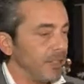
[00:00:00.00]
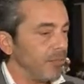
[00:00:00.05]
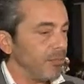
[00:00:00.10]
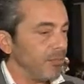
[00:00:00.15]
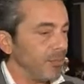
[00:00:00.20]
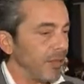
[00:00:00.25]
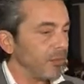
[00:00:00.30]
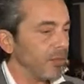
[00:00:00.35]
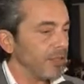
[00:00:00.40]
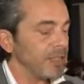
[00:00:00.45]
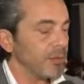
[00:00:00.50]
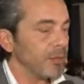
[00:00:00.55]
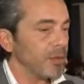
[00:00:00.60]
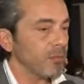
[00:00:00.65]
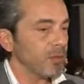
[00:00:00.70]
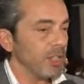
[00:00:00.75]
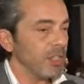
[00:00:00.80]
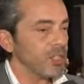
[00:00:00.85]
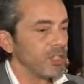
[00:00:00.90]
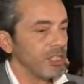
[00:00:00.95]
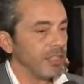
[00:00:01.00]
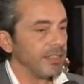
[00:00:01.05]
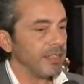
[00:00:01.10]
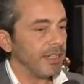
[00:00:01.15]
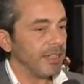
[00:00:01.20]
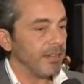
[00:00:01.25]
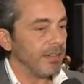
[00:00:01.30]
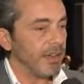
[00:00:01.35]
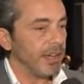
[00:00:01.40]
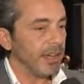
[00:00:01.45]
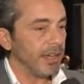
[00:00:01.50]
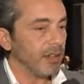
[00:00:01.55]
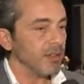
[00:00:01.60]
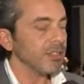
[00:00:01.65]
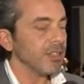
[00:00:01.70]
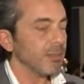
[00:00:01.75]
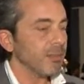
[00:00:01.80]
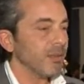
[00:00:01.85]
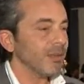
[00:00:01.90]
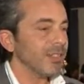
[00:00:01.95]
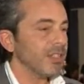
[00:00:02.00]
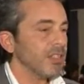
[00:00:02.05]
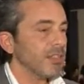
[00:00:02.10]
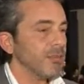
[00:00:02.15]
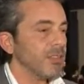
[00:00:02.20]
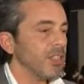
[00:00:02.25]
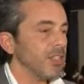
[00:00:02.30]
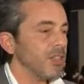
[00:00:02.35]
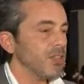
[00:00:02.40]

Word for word: ma questa è proprio una scelta di Venere, noi sappiamo esattamente